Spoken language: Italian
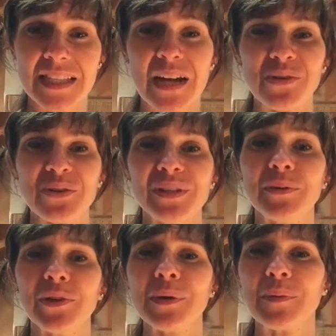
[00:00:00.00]
Ciao, il
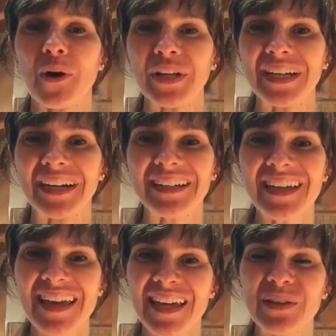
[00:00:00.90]
mio nome è Monica
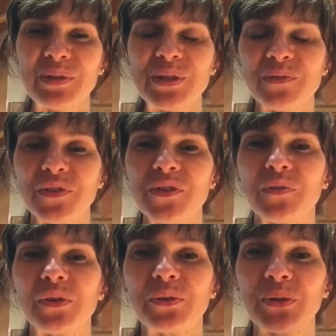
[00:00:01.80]
e in questo
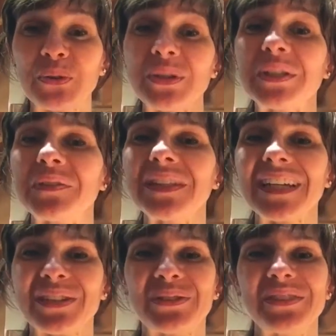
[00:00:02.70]
video voglio
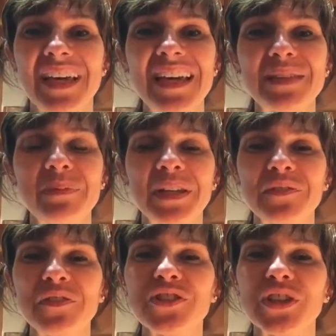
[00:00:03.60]
condividere con te i
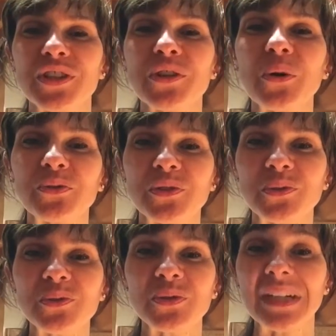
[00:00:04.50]
benefici che io ho
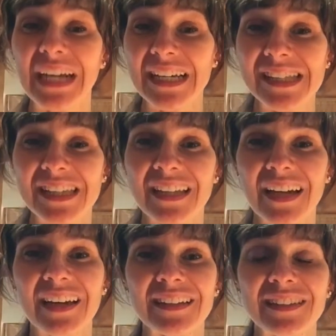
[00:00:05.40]
ottenuto grazie
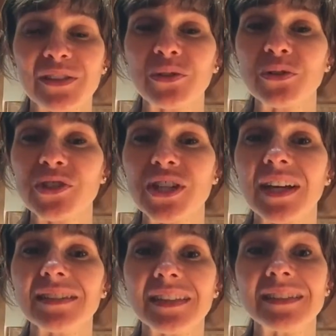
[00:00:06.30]
alla
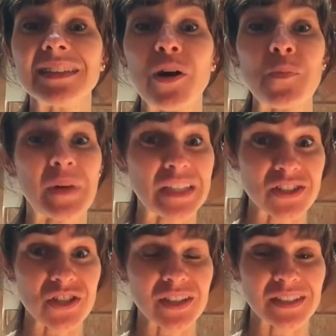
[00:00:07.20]
tecnologia dei Tau
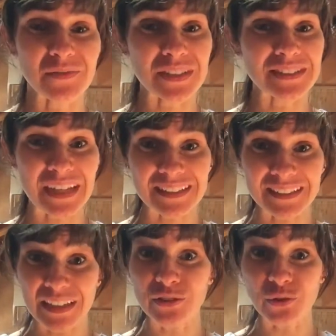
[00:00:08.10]
Patch inventata
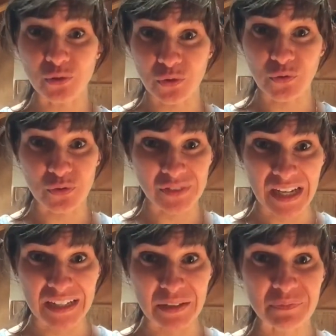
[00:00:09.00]
dal dottor
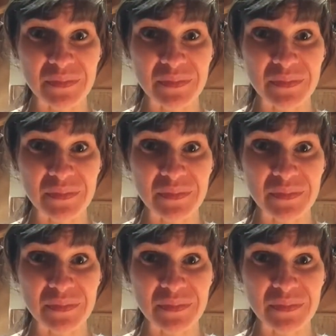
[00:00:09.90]
Fontana.